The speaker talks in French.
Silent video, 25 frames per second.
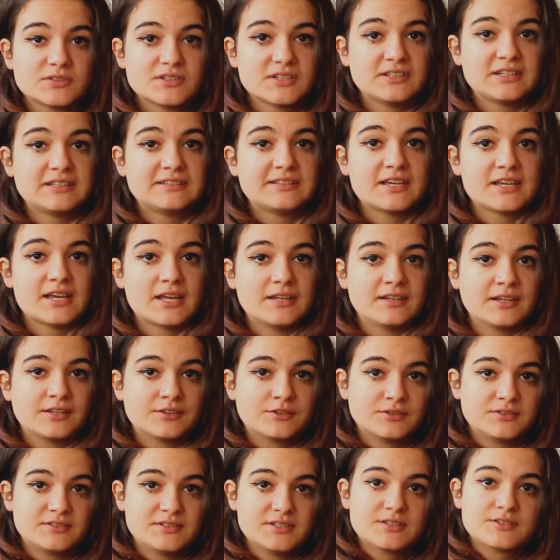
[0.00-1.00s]
ces détails
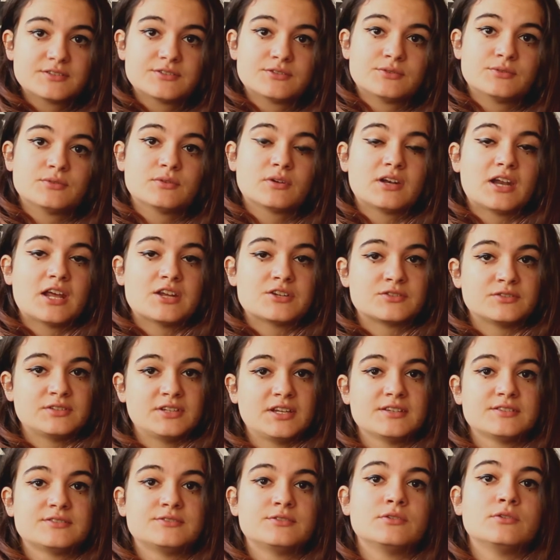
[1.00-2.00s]
anecdotiques sur la
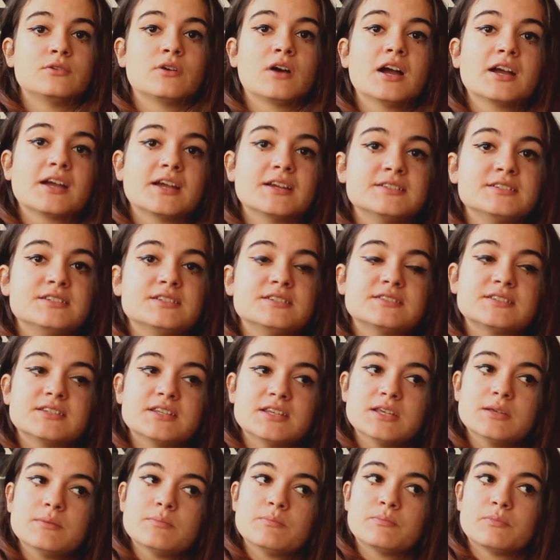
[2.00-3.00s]
jeunesse de Laura
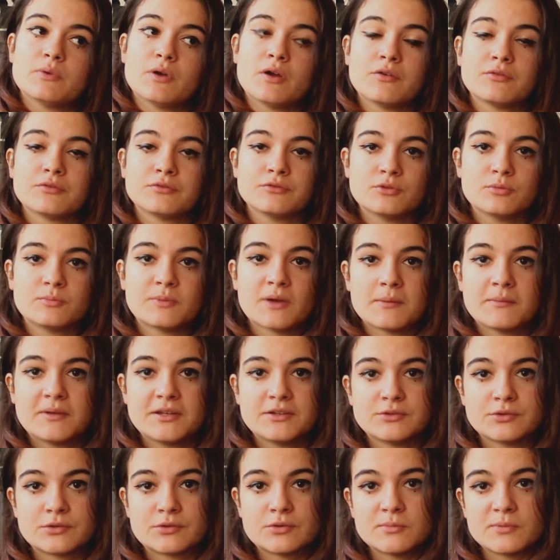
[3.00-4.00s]
Kajiski peuvent nous
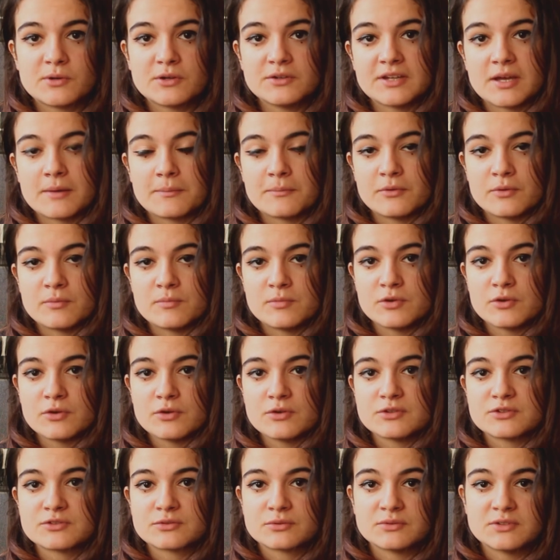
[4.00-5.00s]
permettre de comprendre un peu
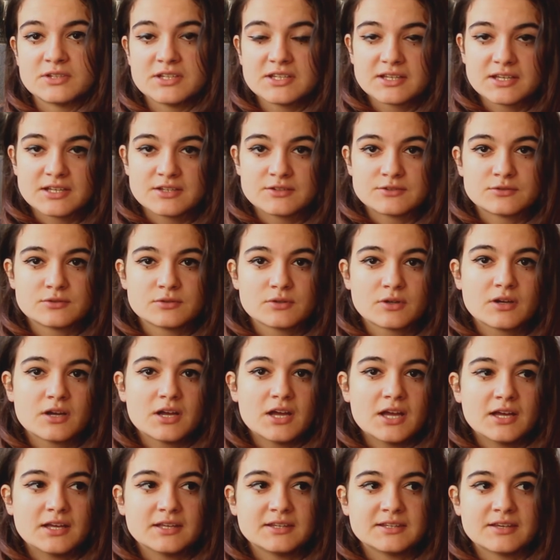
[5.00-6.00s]
mieux son écriture
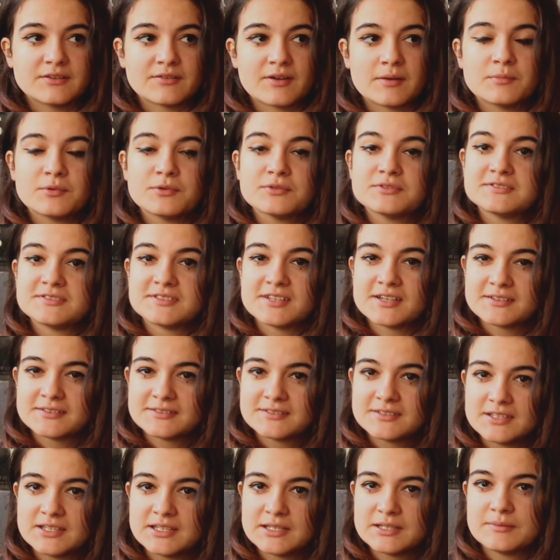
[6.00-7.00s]
qui est vraiment
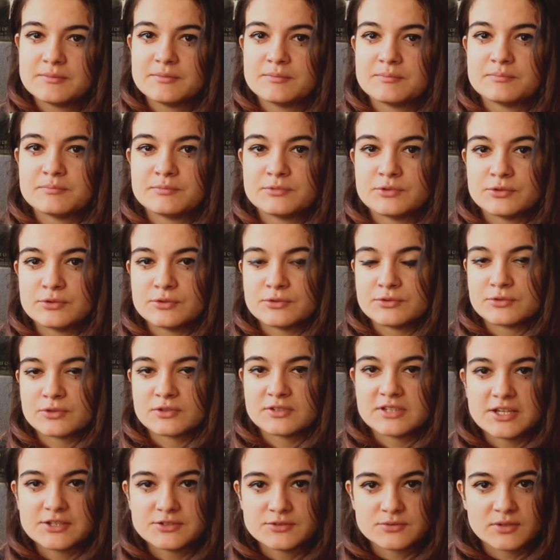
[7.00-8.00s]
teintée de
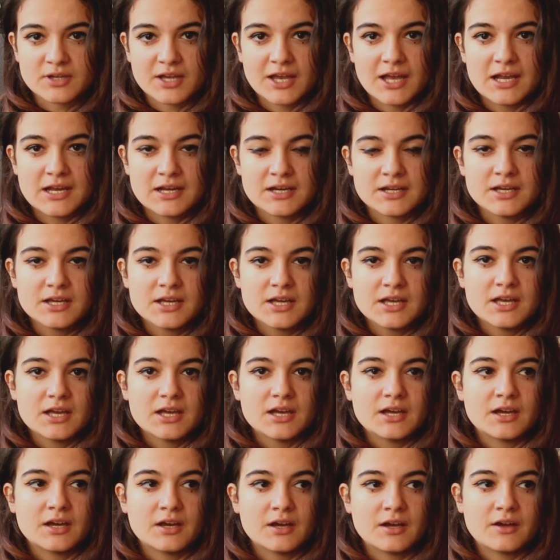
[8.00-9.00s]
surnaturel
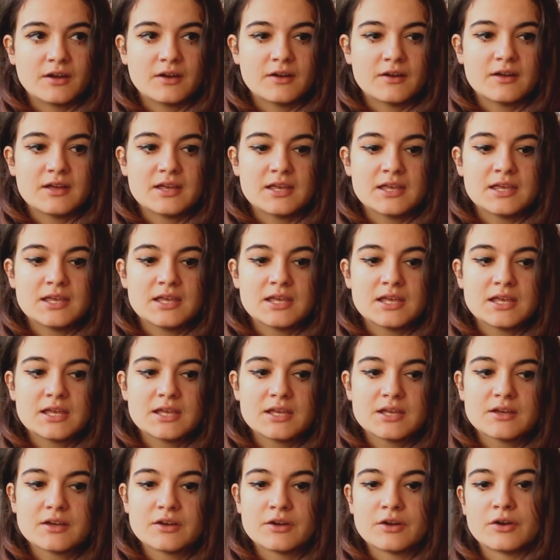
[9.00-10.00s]
euh,
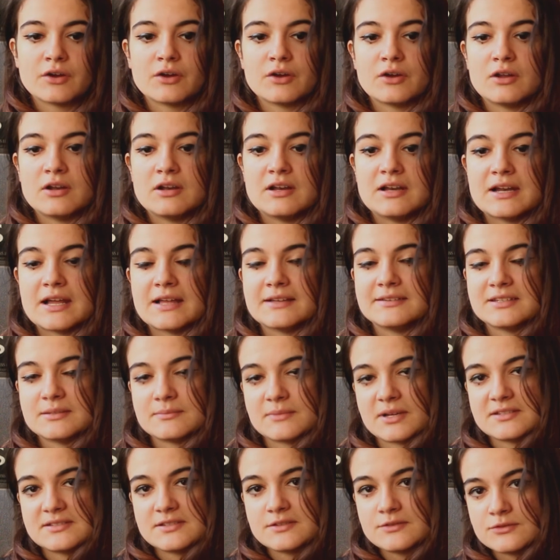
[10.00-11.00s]
et euh, la
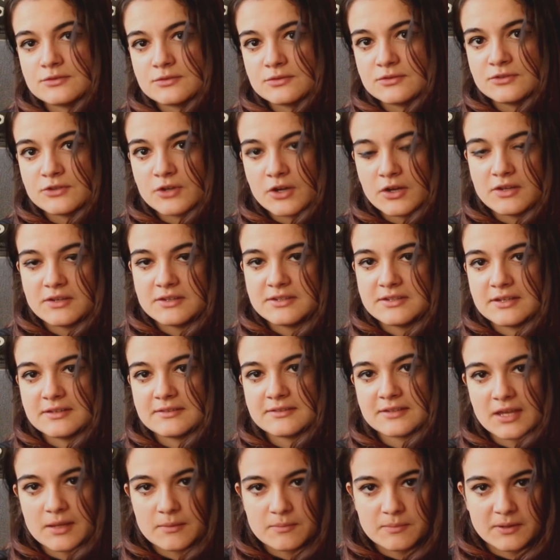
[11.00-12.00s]
thématique du deuil qui
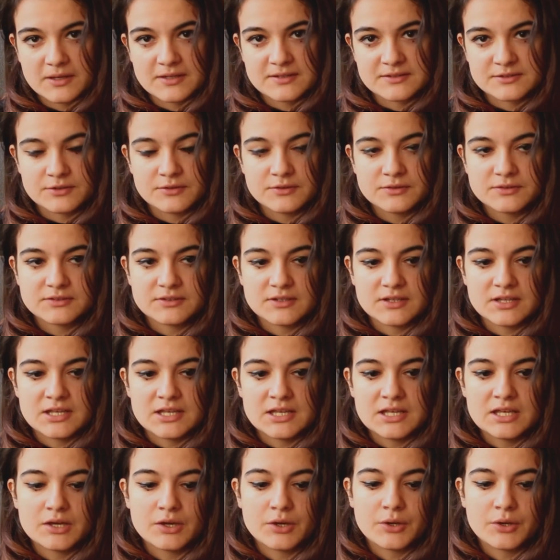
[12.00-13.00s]
est très présente et